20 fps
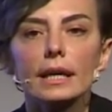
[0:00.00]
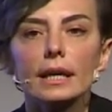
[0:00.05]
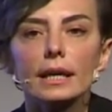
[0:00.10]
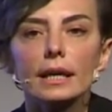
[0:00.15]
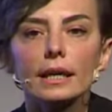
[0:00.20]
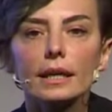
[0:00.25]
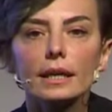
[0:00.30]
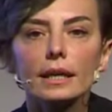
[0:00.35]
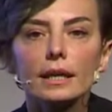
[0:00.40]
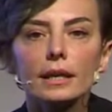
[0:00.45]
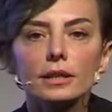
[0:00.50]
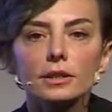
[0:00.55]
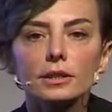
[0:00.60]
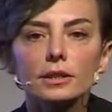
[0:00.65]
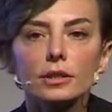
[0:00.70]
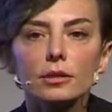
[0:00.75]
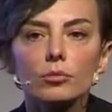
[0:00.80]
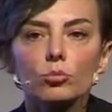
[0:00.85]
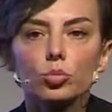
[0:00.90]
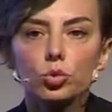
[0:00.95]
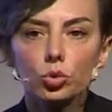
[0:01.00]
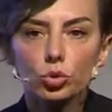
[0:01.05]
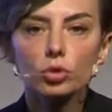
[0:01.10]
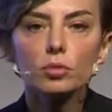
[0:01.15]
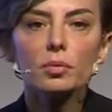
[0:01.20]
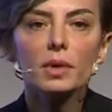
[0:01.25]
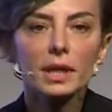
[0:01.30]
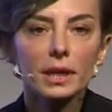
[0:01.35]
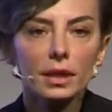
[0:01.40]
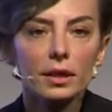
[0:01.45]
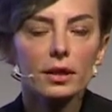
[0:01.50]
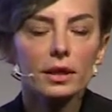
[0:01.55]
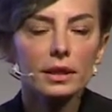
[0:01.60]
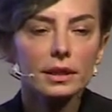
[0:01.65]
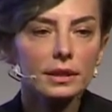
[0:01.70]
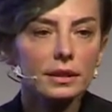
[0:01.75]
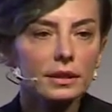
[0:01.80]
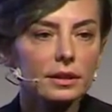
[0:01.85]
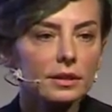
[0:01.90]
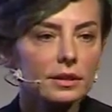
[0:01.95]
e, bulmaya,
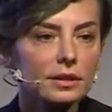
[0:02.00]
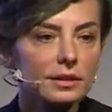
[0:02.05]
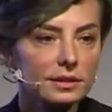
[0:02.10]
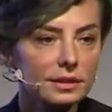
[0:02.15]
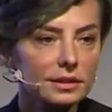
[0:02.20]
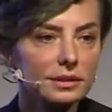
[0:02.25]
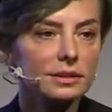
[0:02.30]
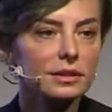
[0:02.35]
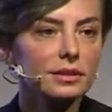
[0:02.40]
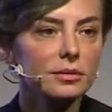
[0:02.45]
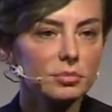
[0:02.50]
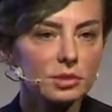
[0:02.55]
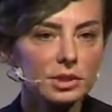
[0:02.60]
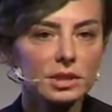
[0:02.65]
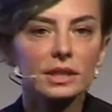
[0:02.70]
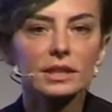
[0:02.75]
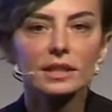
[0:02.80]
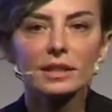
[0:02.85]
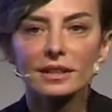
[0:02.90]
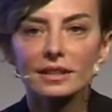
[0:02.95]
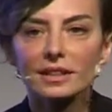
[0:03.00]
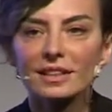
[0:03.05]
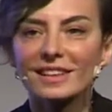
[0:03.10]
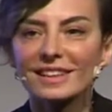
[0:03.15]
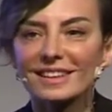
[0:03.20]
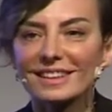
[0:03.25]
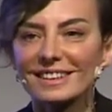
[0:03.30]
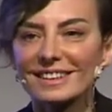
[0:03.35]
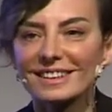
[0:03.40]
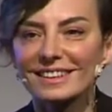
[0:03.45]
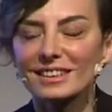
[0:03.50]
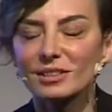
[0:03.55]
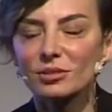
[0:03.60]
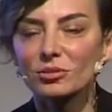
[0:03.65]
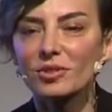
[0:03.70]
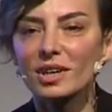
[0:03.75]
hazır bir şekilde e,